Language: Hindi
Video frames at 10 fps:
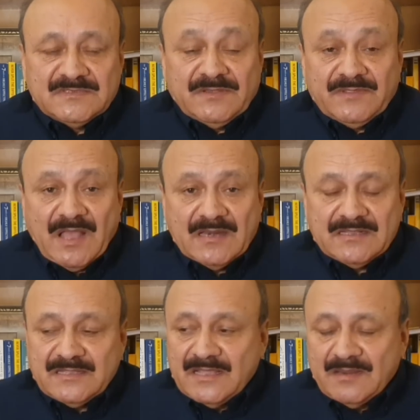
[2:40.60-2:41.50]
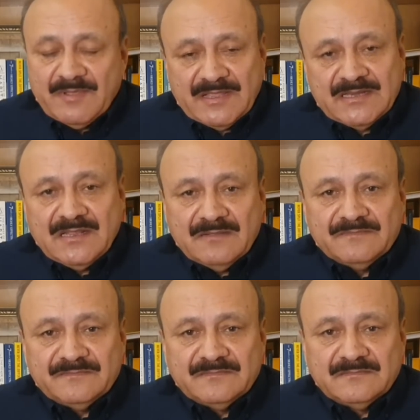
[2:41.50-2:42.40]
संविधान के दायरे में आएंगे ना
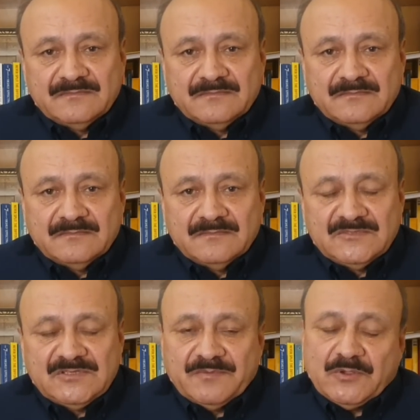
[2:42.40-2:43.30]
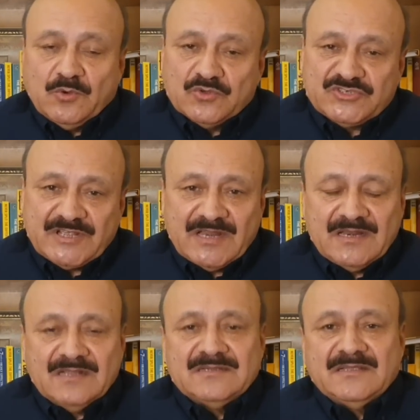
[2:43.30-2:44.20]
सबके होश
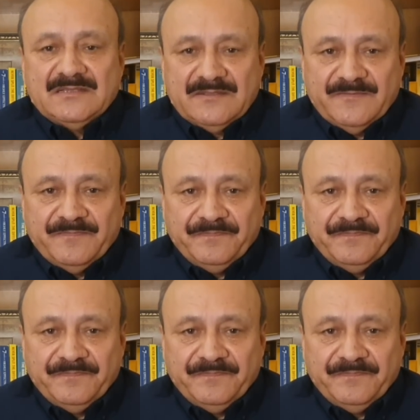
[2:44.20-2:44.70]
ठिकाने लग जाएंगे